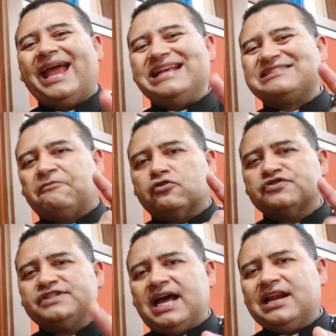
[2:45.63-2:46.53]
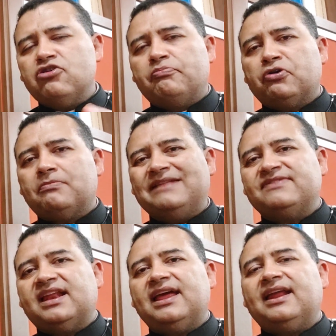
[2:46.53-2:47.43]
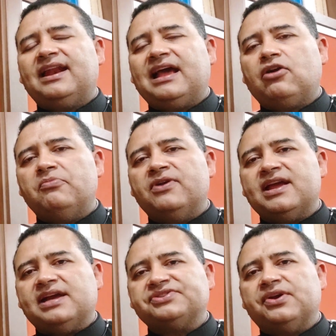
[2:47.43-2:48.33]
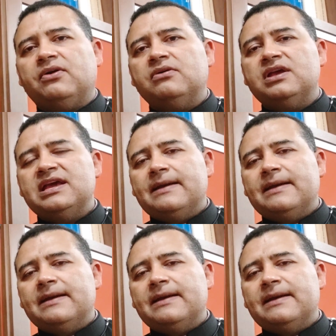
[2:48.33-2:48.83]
esforzarnos por mantener la comunicación